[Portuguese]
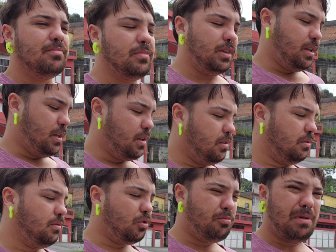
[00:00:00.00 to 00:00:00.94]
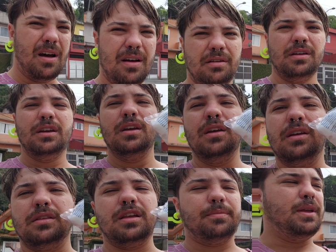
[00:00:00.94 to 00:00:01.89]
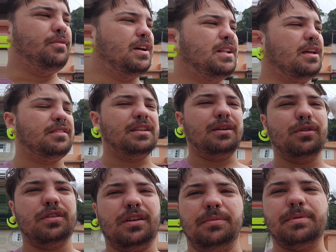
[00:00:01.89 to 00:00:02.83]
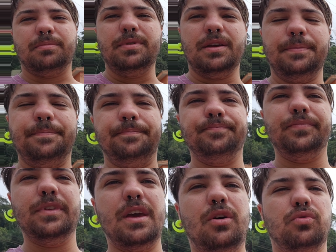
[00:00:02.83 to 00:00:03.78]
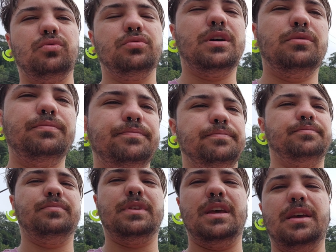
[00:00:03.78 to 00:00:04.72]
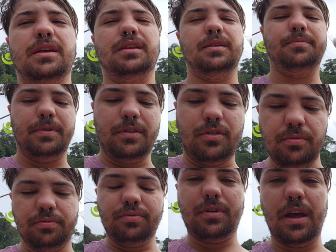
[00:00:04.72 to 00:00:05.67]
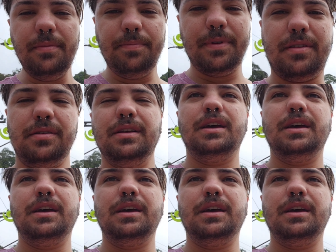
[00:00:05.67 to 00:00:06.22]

E uma também vai dar esse negócio aqui pra Bia, que é algodão, né? Ele pediu. Ai, pera.